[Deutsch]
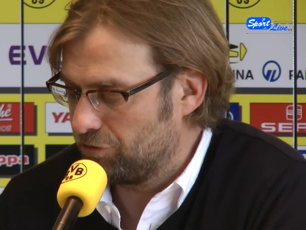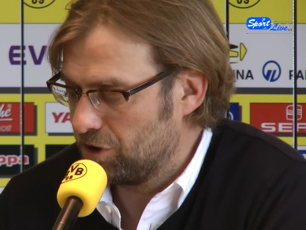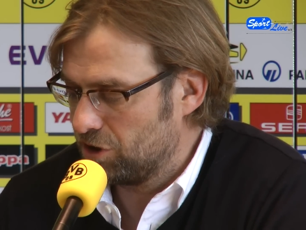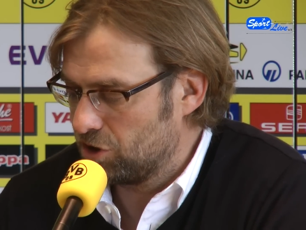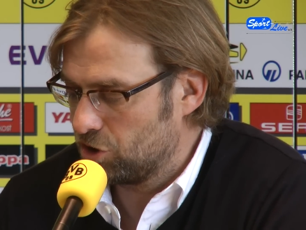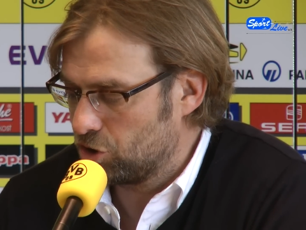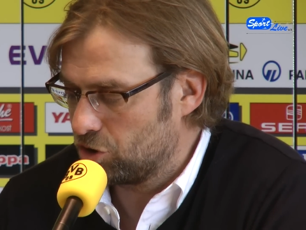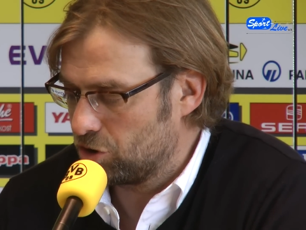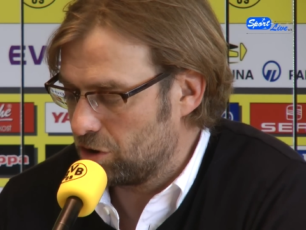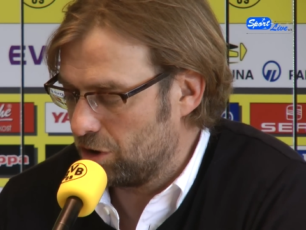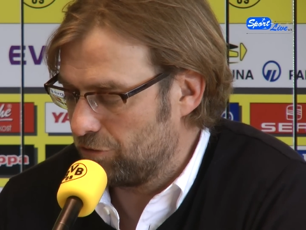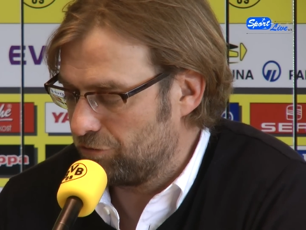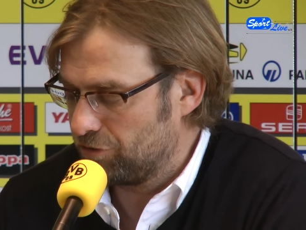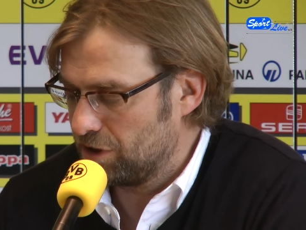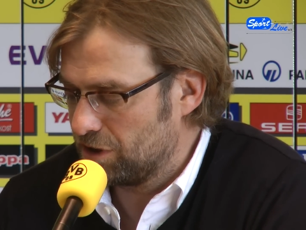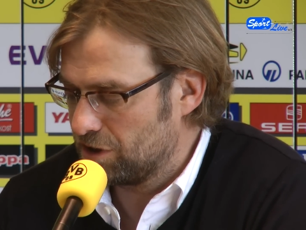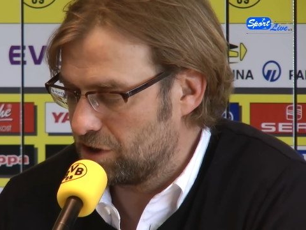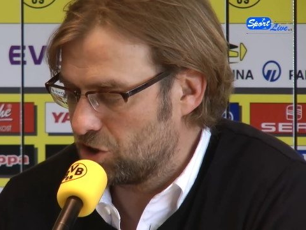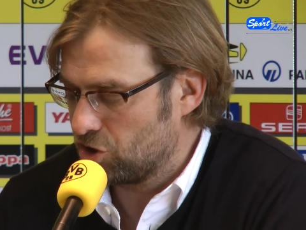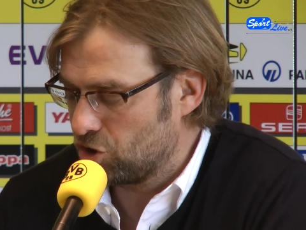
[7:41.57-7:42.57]
diese, auf
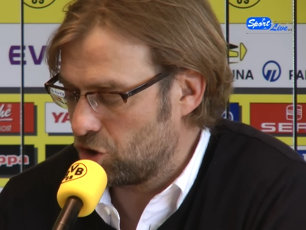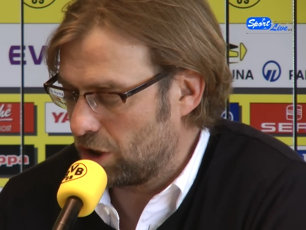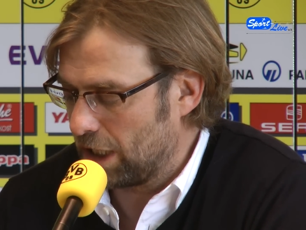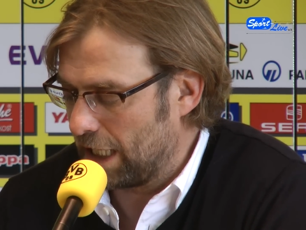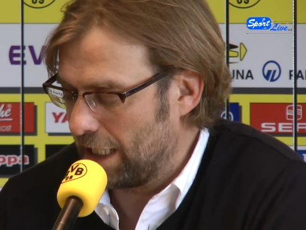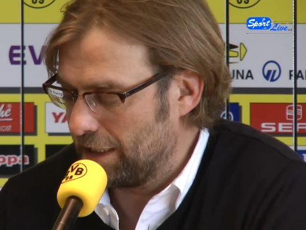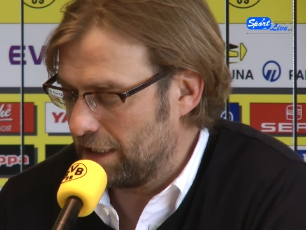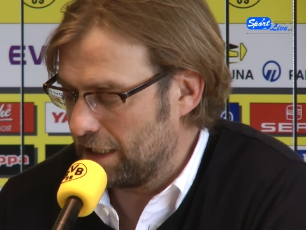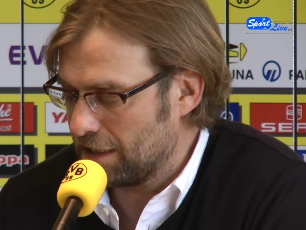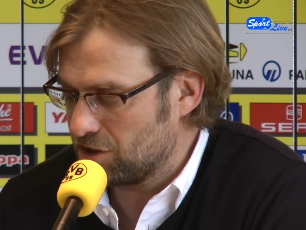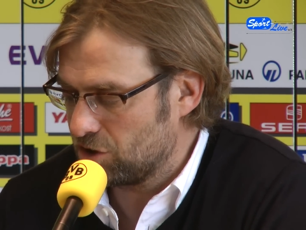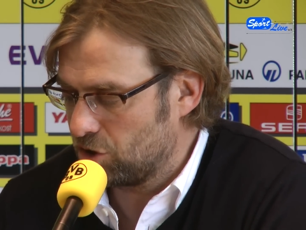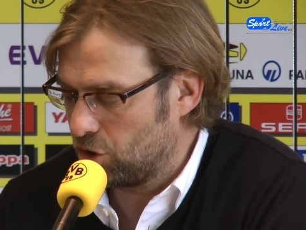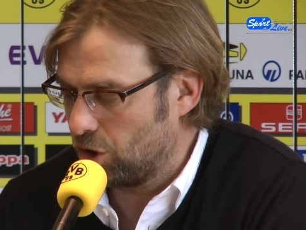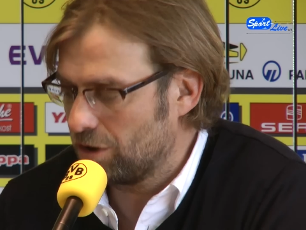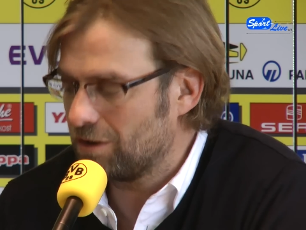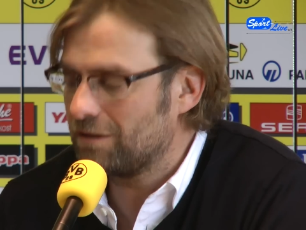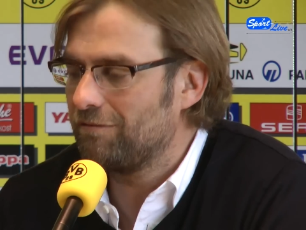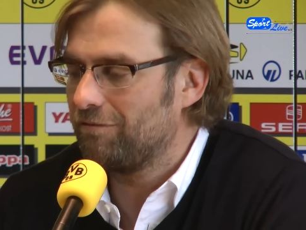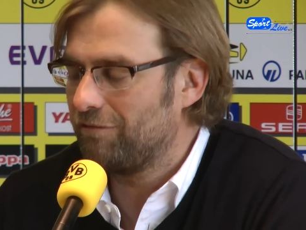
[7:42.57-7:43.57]
diese Saison einlassen
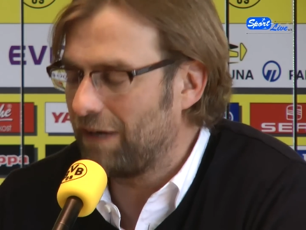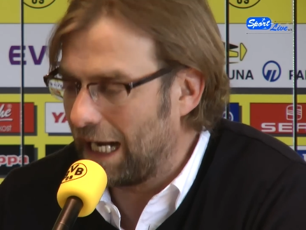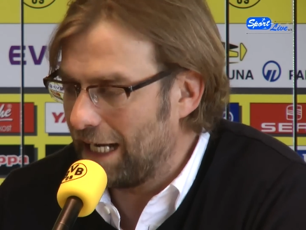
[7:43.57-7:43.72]
konnten,